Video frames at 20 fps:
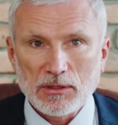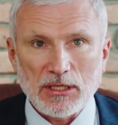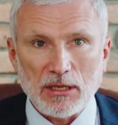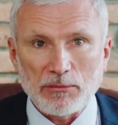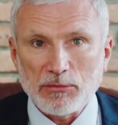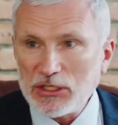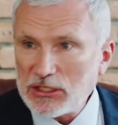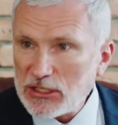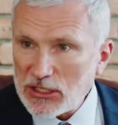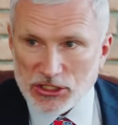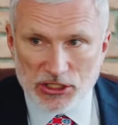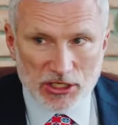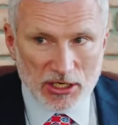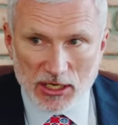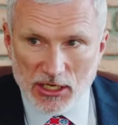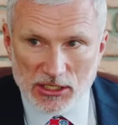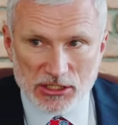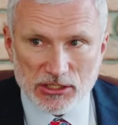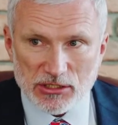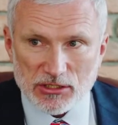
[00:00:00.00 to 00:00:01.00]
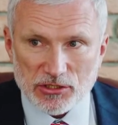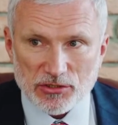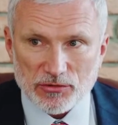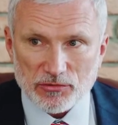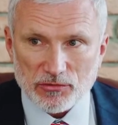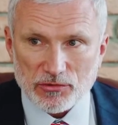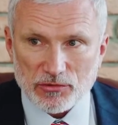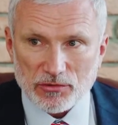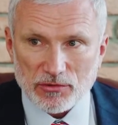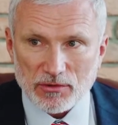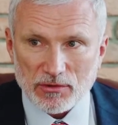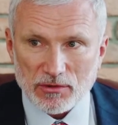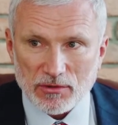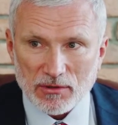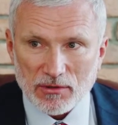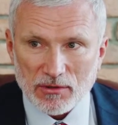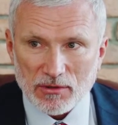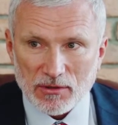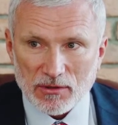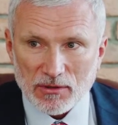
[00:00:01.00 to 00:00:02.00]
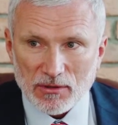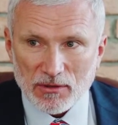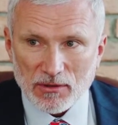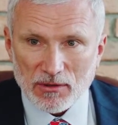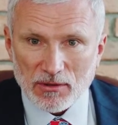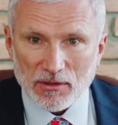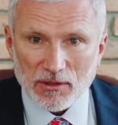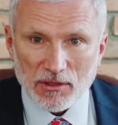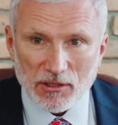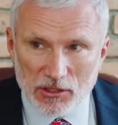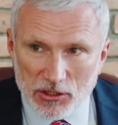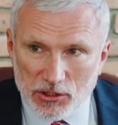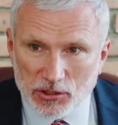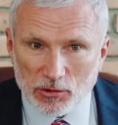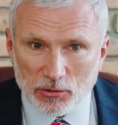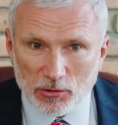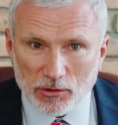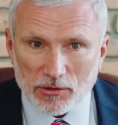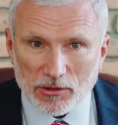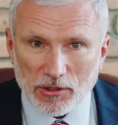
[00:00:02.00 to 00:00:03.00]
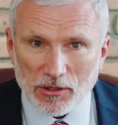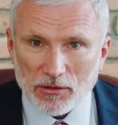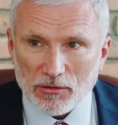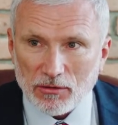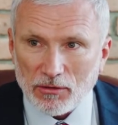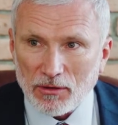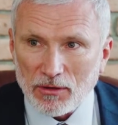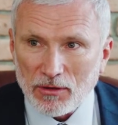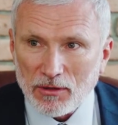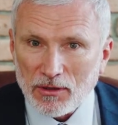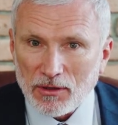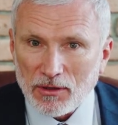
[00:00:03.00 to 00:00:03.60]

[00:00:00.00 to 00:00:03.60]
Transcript: Там не наши граждане живут, что ли? Или что это такое?